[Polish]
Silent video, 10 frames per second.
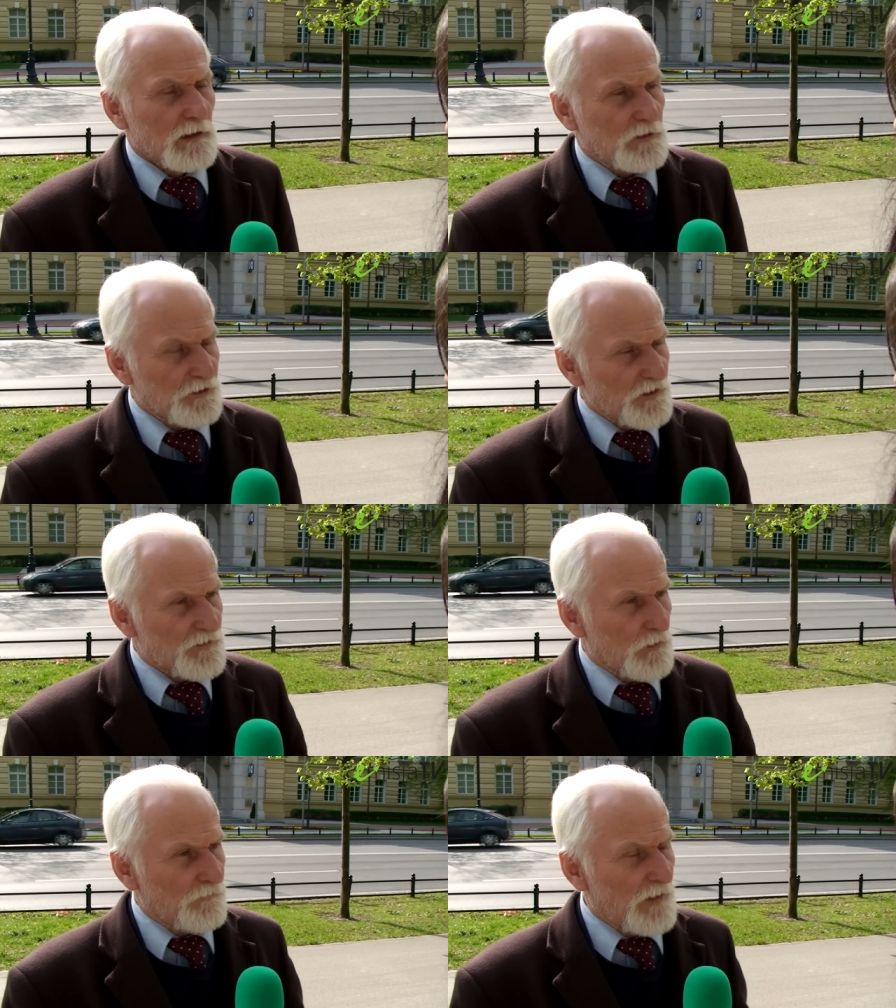To nie
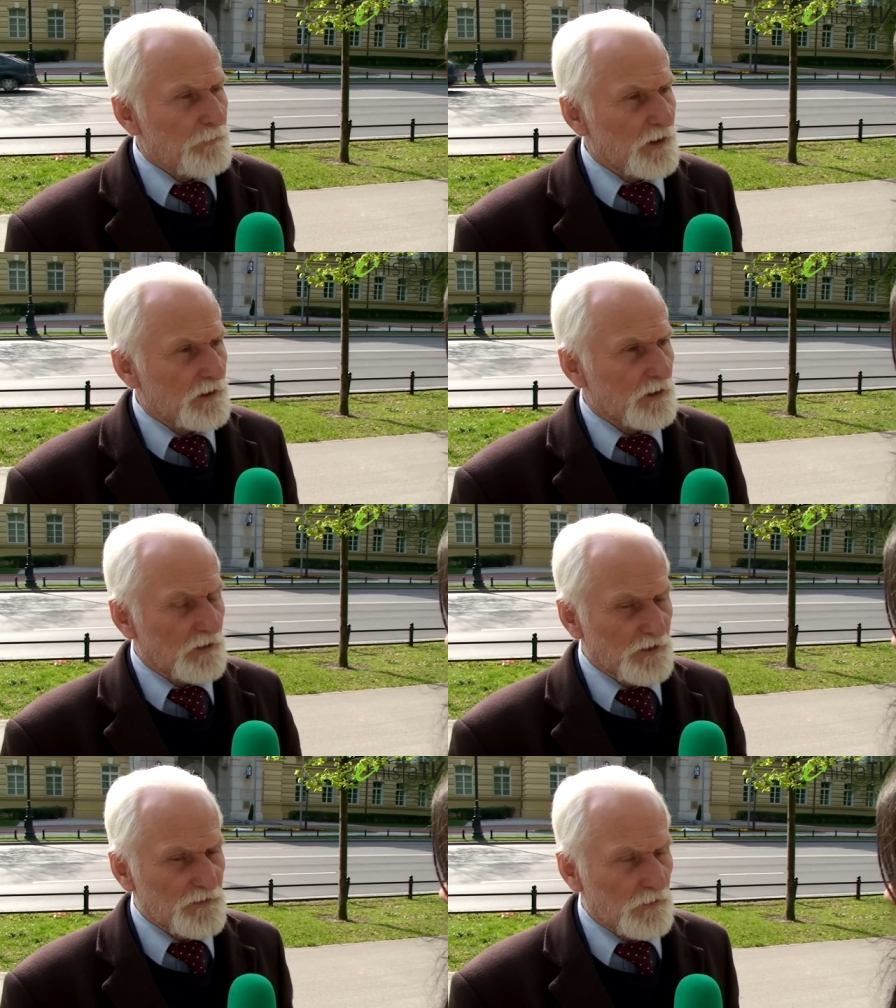są fabryki,
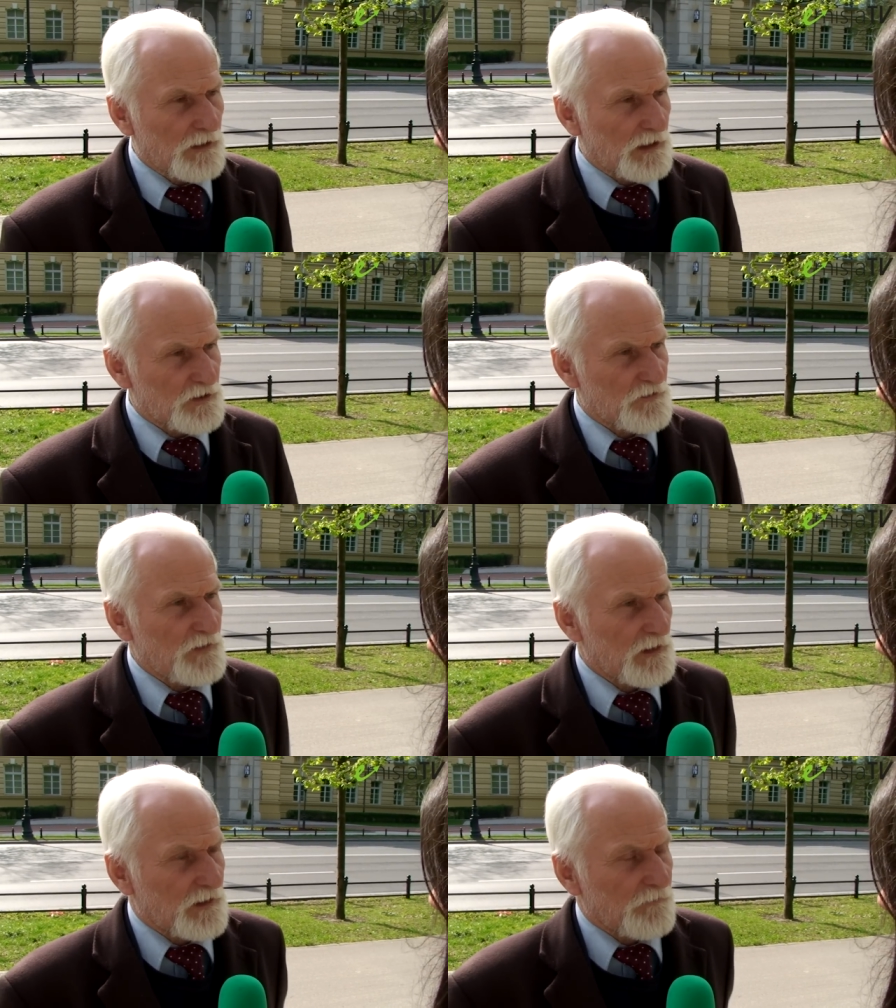to nie są jakieś
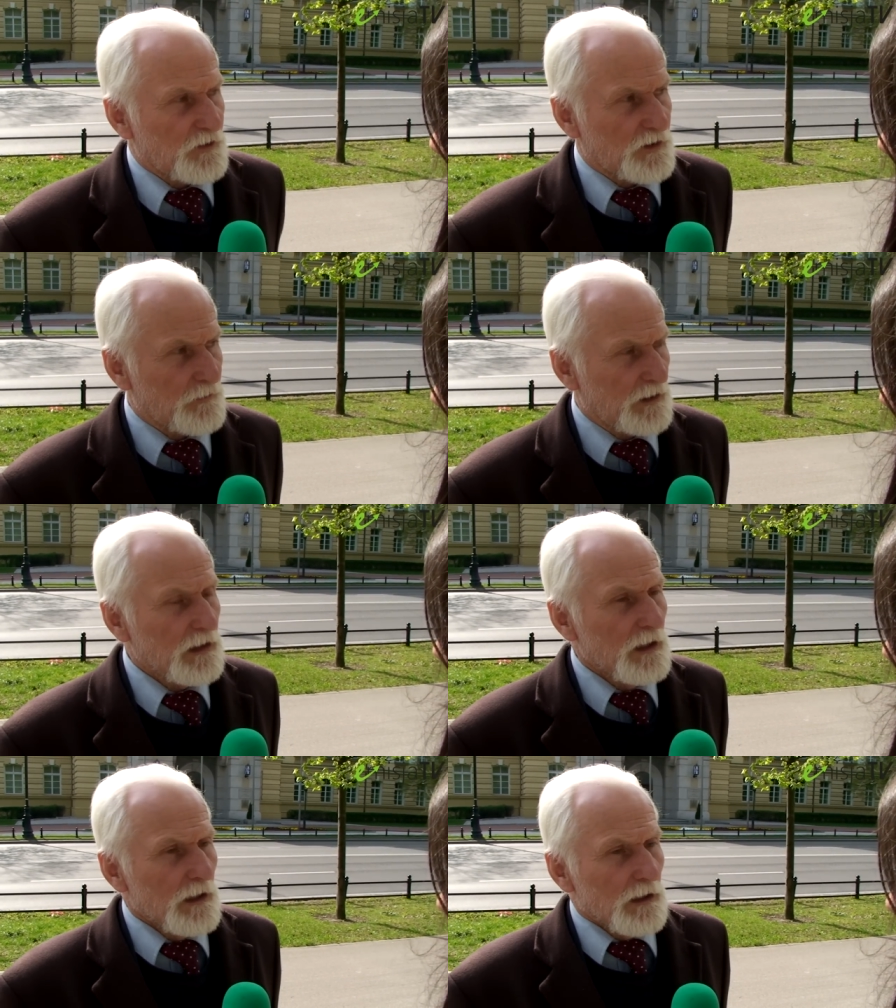wielkie firmy.
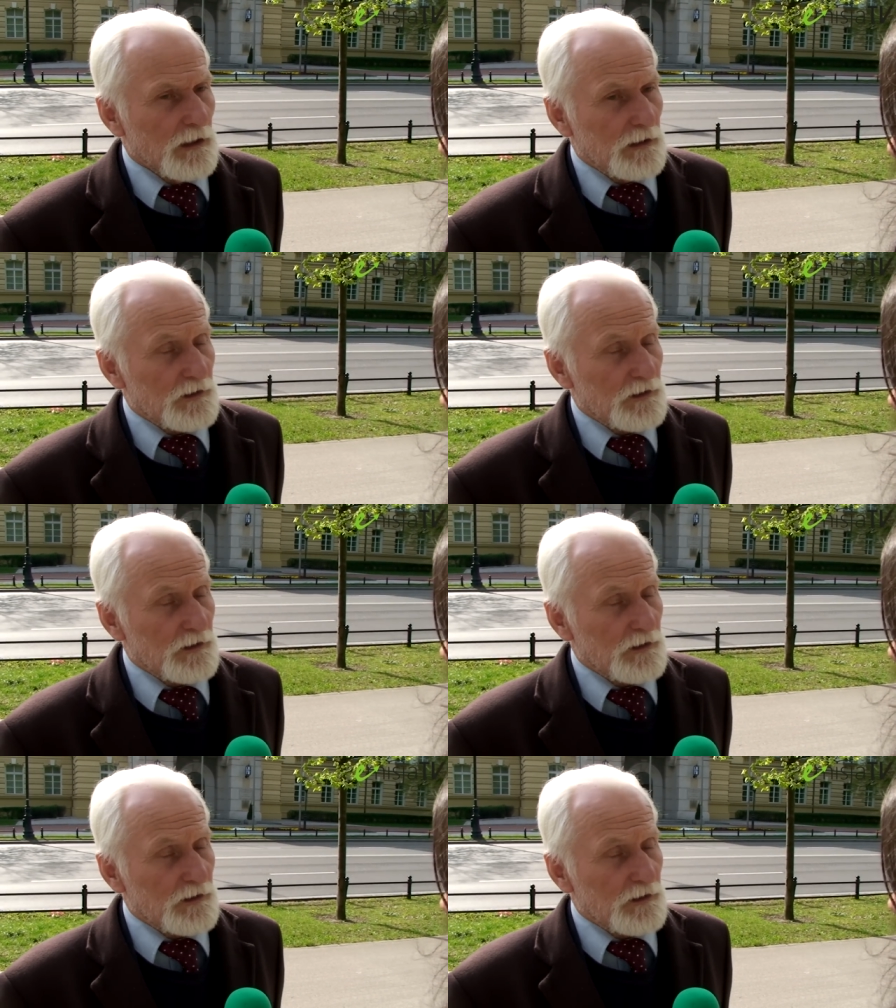E,